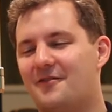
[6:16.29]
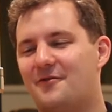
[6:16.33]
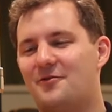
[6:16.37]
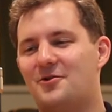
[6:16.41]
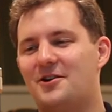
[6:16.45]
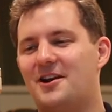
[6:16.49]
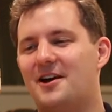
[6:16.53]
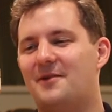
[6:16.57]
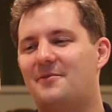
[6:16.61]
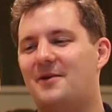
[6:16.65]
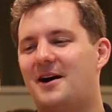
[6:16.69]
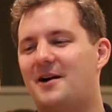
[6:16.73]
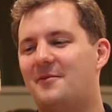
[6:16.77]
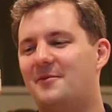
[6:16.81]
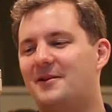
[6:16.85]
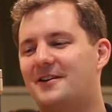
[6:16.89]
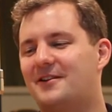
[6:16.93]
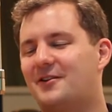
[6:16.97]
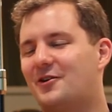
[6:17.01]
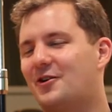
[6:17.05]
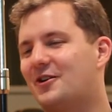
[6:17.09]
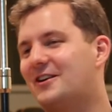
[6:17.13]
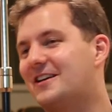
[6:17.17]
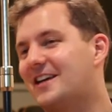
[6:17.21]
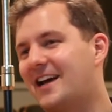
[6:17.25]
wunderbar
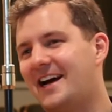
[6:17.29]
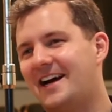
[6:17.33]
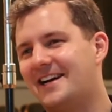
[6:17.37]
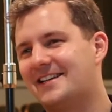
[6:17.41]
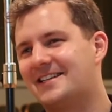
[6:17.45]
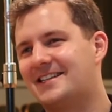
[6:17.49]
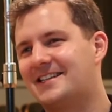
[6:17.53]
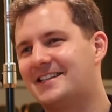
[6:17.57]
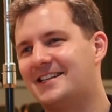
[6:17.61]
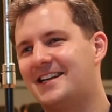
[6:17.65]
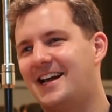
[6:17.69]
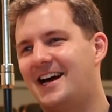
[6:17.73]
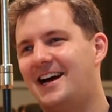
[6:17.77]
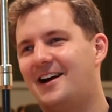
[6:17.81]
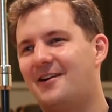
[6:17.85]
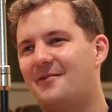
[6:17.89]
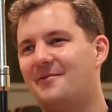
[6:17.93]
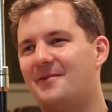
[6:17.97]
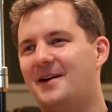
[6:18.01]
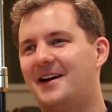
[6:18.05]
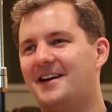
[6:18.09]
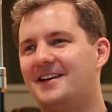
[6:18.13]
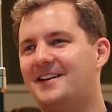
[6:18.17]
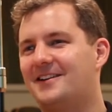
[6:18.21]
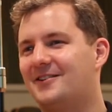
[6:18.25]
mit Kontrasten
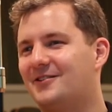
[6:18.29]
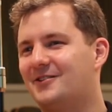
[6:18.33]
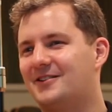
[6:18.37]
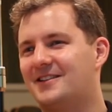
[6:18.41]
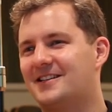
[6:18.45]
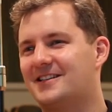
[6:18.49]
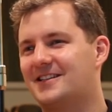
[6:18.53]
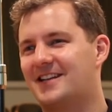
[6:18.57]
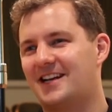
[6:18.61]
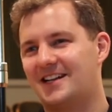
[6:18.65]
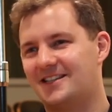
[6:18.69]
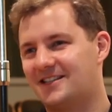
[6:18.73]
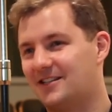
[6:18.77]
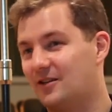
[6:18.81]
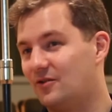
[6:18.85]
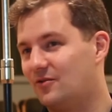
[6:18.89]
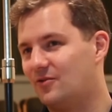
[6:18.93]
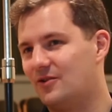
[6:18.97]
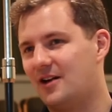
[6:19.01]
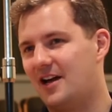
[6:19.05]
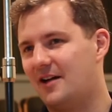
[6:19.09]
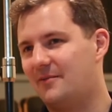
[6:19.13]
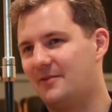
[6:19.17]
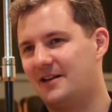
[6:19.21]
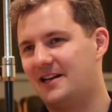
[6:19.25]
arbeitet und das Ganze
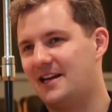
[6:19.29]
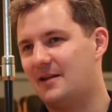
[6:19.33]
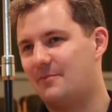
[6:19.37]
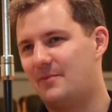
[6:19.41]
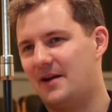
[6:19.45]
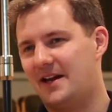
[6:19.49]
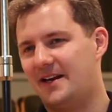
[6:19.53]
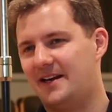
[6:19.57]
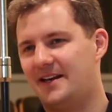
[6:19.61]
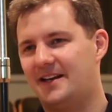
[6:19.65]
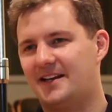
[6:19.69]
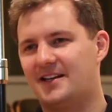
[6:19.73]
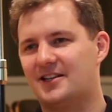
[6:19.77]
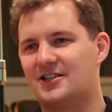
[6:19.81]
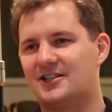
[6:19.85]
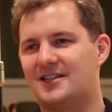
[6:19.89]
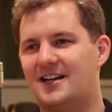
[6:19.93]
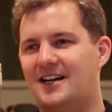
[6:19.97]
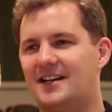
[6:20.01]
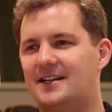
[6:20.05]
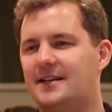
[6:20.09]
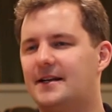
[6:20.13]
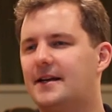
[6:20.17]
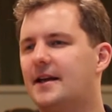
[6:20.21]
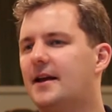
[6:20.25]
unheimlich lebendig
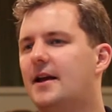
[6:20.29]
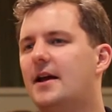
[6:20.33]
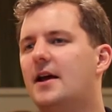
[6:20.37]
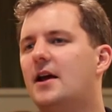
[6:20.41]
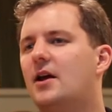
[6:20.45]
gestaltet.